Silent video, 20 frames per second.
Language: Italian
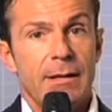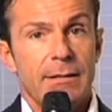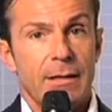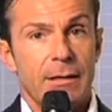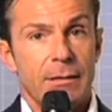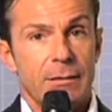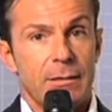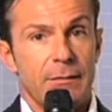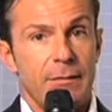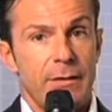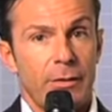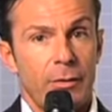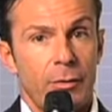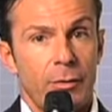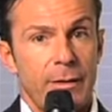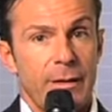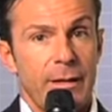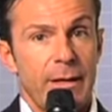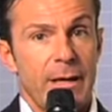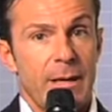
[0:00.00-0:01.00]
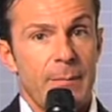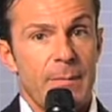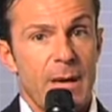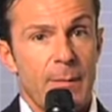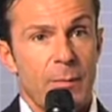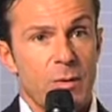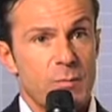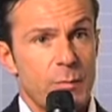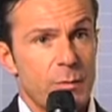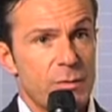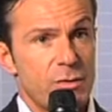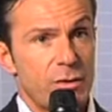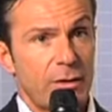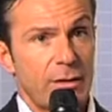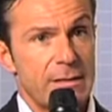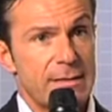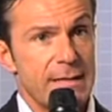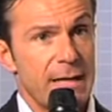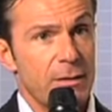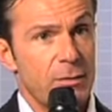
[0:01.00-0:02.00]
tant'è vero che abbiamo
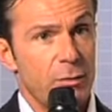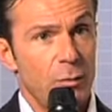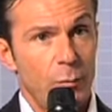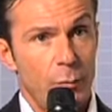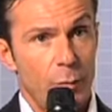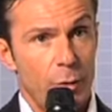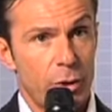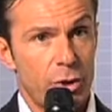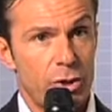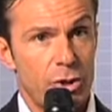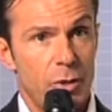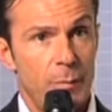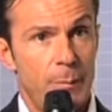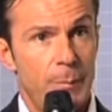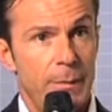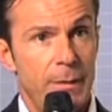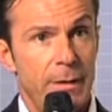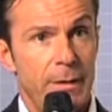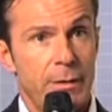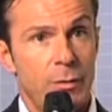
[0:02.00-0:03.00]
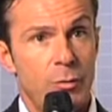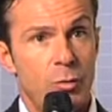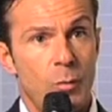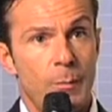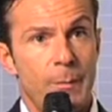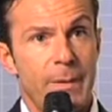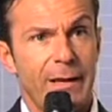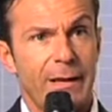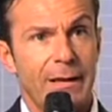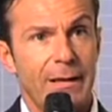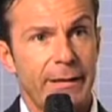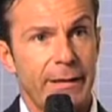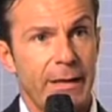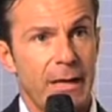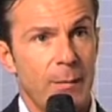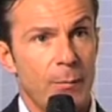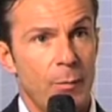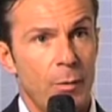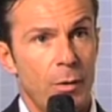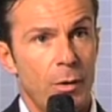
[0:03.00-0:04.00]
sponsorizzato un workshop in cui
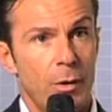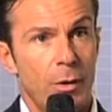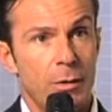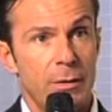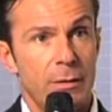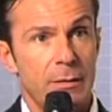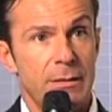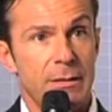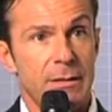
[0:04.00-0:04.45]
parleremo eh,